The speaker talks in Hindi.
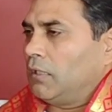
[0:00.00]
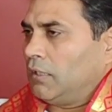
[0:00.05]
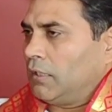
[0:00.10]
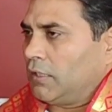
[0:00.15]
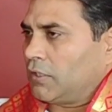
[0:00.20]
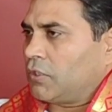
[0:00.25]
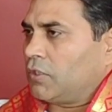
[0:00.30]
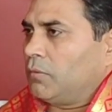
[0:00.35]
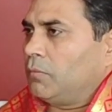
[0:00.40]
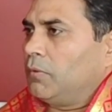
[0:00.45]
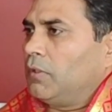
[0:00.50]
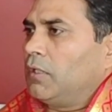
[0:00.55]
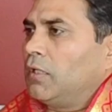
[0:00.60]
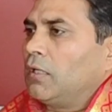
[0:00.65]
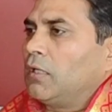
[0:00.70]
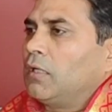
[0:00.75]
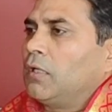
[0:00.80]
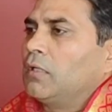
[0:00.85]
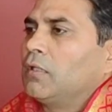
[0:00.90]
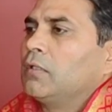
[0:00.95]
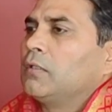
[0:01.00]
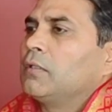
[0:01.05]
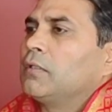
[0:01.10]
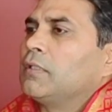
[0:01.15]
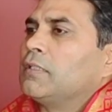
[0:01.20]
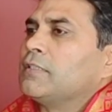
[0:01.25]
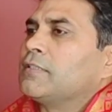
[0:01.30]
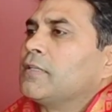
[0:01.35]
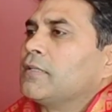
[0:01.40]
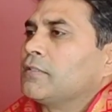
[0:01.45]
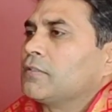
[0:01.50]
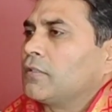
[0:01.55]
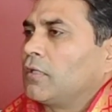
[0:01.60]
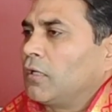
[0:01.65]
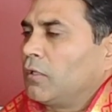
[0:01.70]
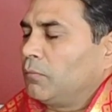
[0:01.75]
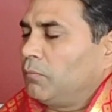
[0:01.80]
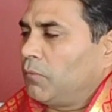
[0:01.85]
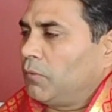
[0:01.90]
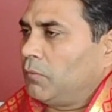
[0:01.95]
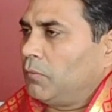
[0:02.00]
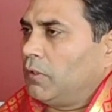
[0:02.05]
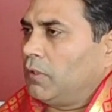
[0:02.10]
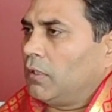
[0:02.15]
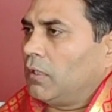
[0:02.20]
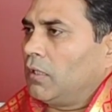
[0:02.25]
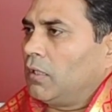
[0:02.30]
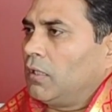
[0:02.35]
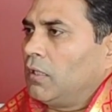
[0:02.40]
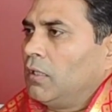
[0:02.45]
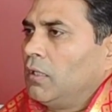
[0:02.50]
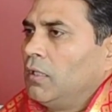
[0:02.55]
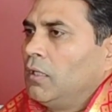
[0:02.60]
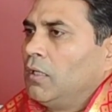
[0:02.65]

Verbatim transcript: इलेक्शन भी लड़ा तीसरे स्थान पर भी रहा